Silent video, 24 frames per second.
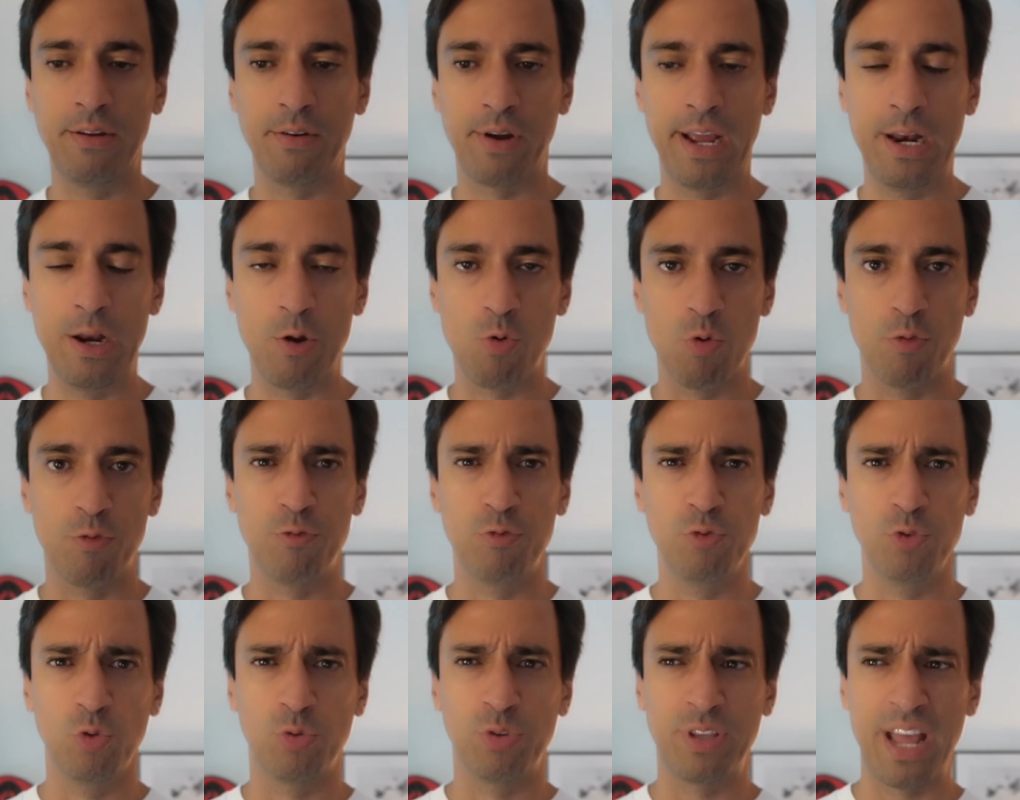ele
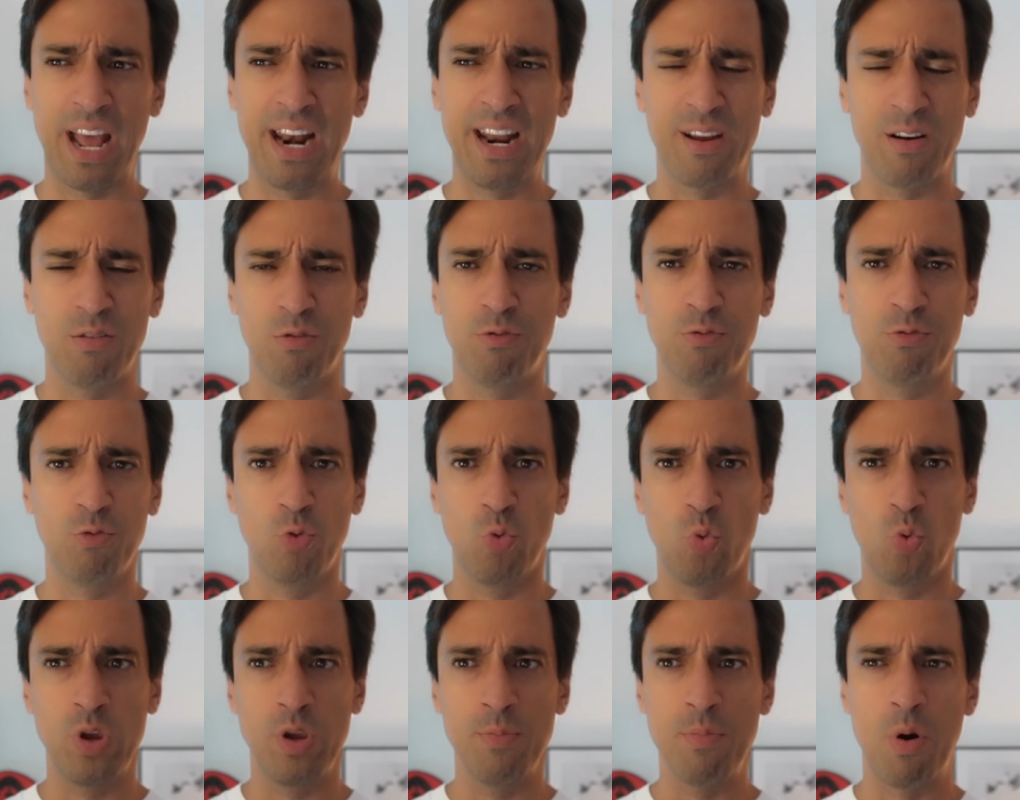cofunda o Telegram.
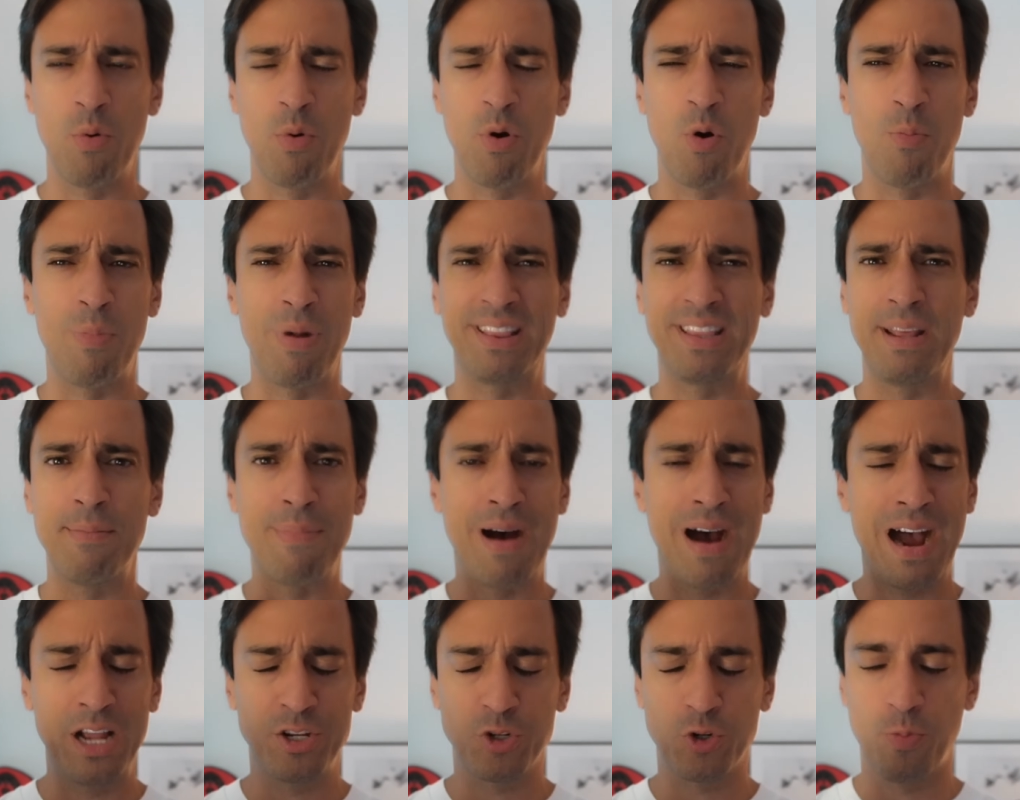O, irmão é um
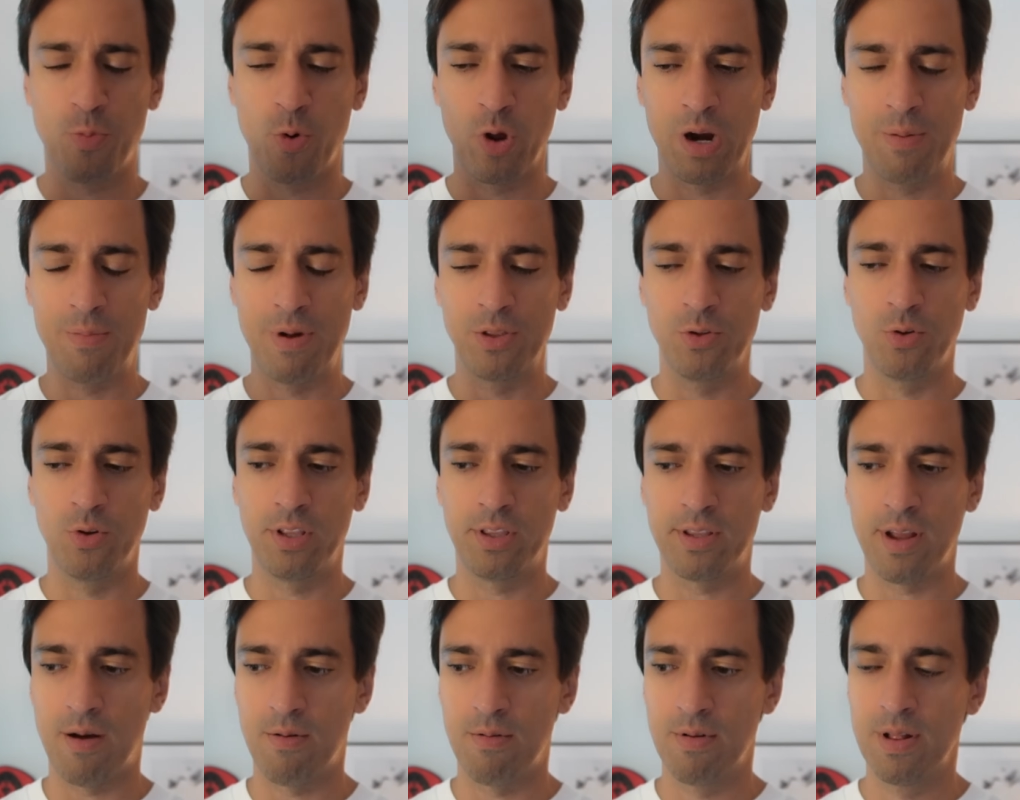matemático, programador e
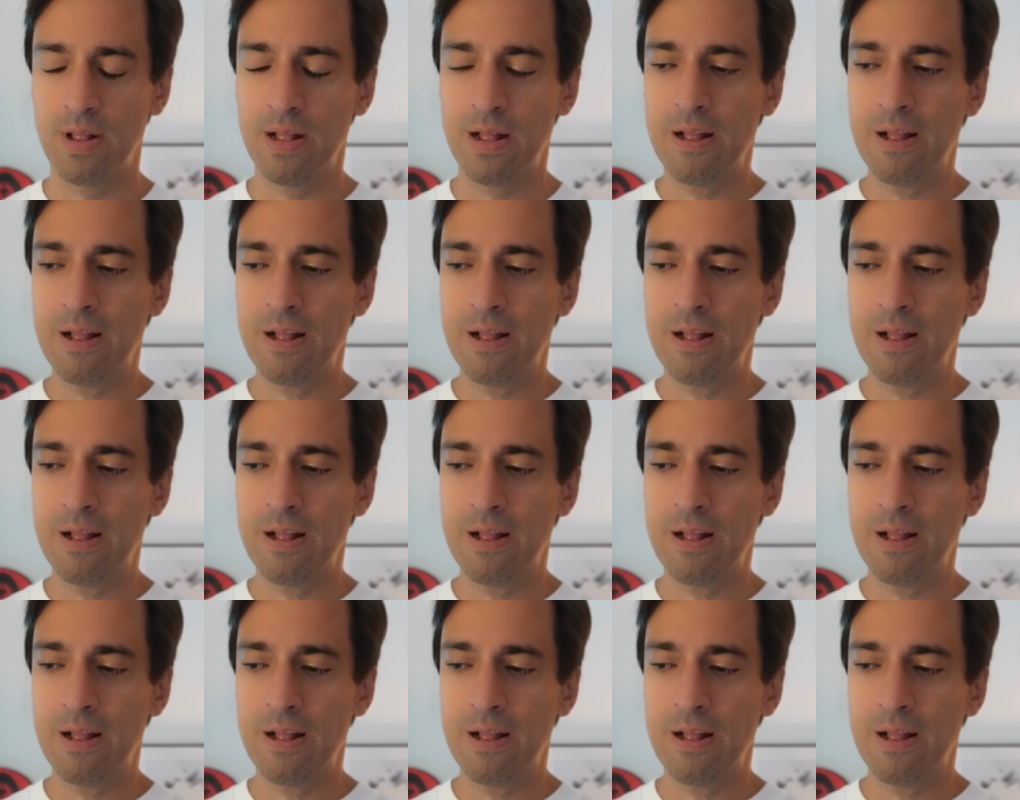tal.